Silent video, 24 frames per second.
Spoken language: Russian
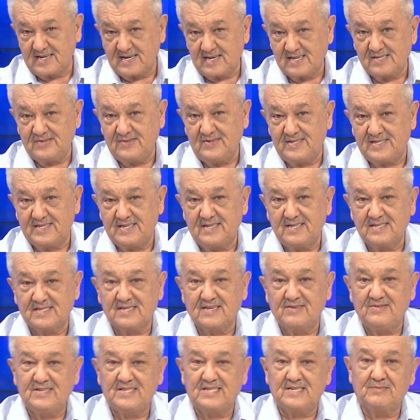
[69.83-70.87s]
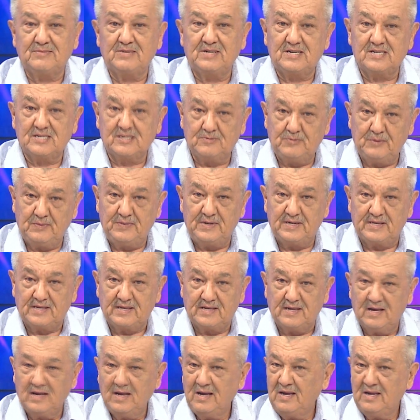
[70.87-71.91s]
развитие независимой республики